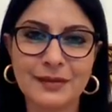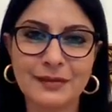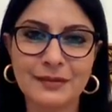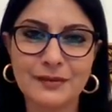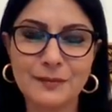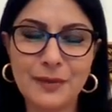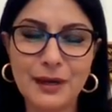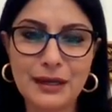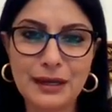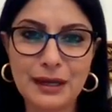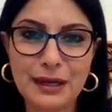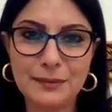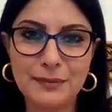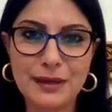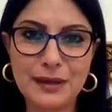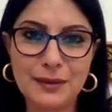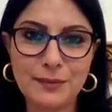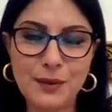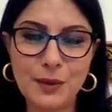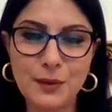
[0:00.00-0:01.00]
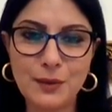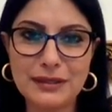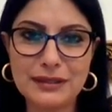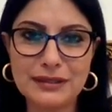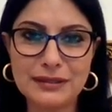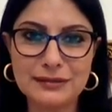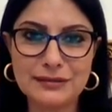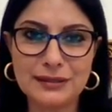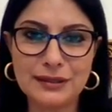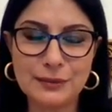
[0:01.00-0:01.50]
مرحبا
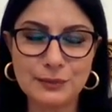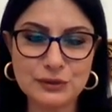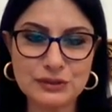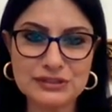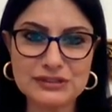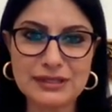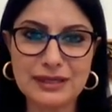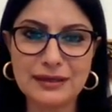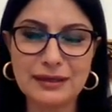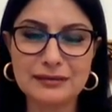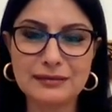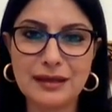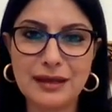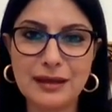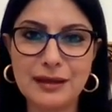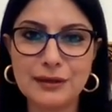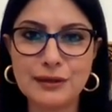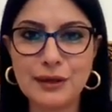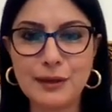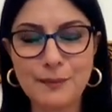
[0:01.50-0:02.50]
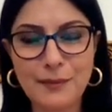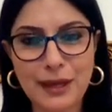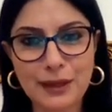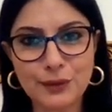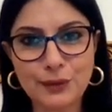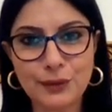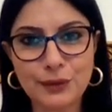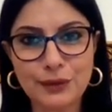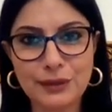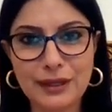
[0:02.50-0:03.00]
مواليد برج السرطان
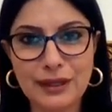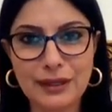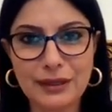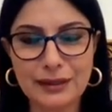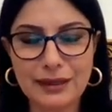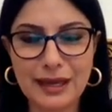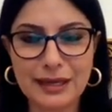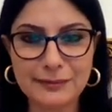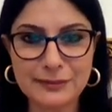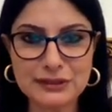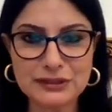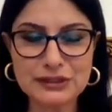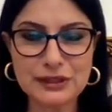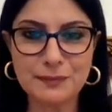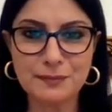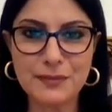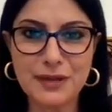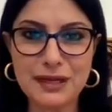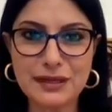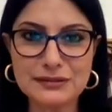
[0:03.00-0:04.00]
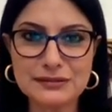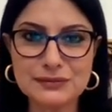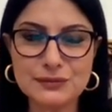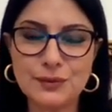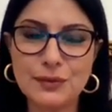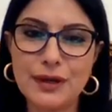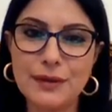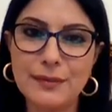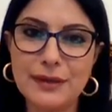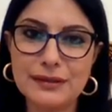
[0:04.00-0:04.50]
معكم كارمن شماس
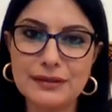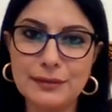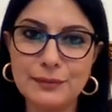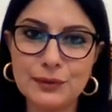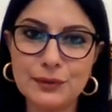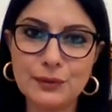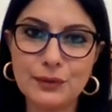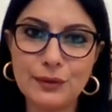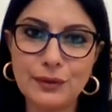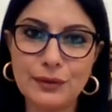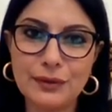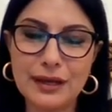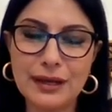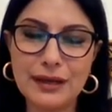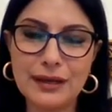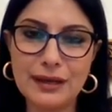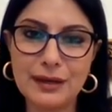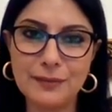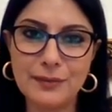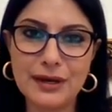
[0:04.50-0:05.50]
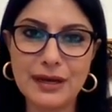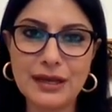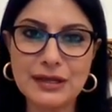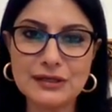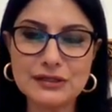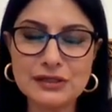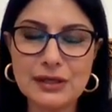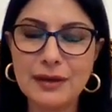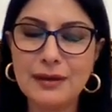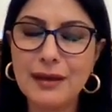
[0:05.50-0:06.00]
وبقدم لكم
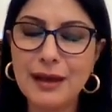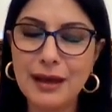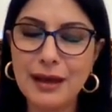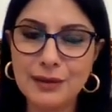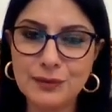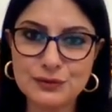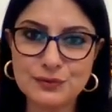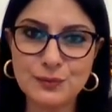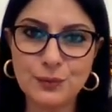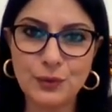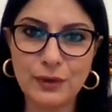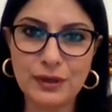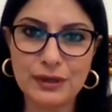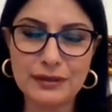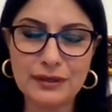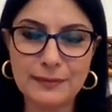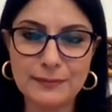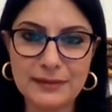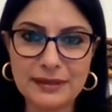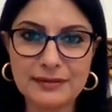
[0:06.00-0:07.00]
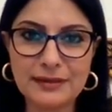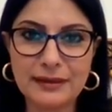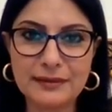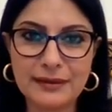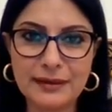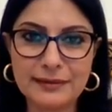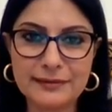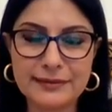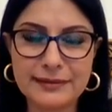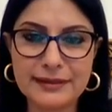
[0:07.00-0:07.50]
الابراج الاسبوعيه من
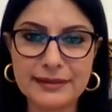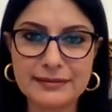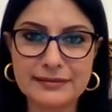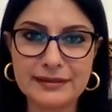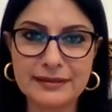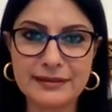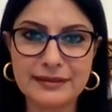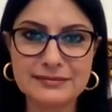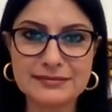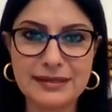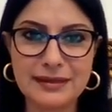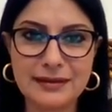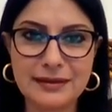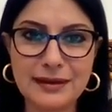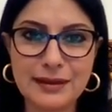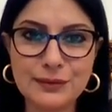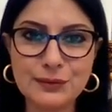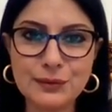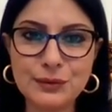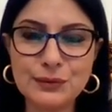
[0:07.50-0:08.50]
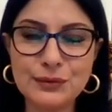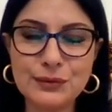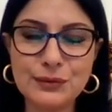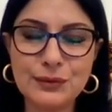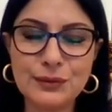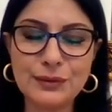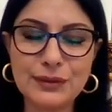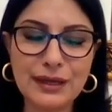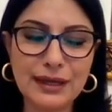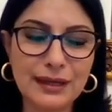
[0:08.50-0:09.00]
الاثنين 3 حزيران
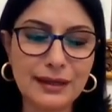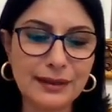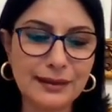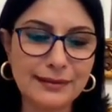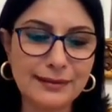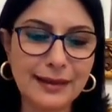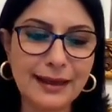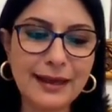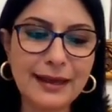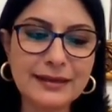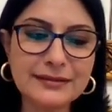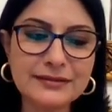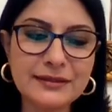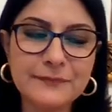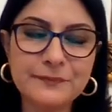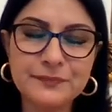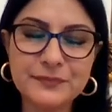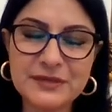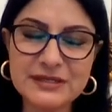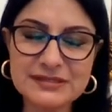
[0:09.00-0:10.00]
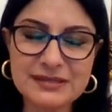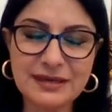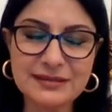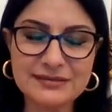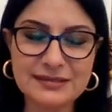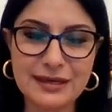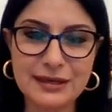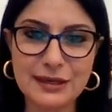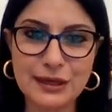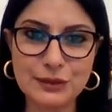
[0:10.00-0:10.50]
يونيو للاحد 9
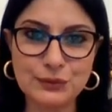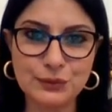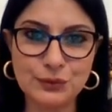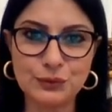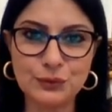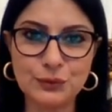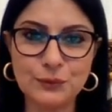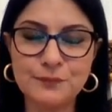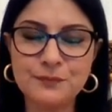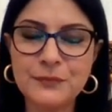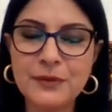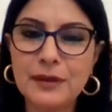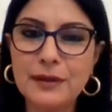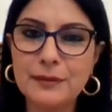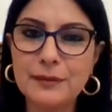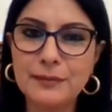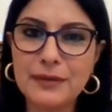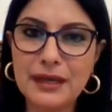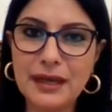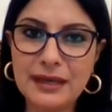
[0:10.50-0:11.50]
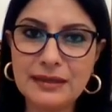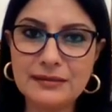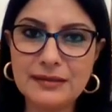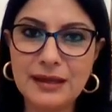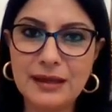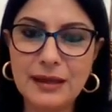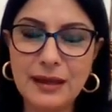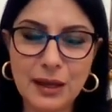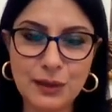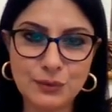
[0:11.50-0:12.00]
حزيران يونيو
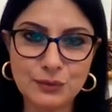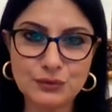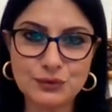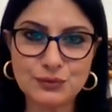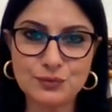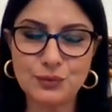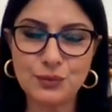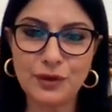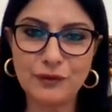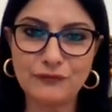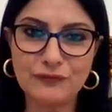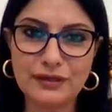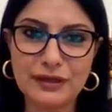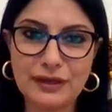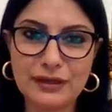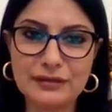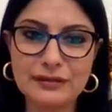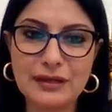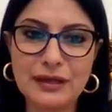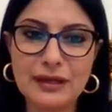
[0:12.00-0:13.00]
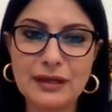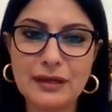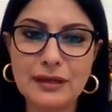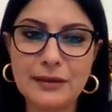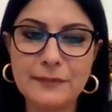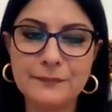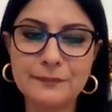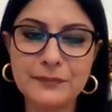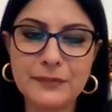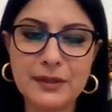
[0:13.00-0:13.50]
بهيدا الاسبوع في عنا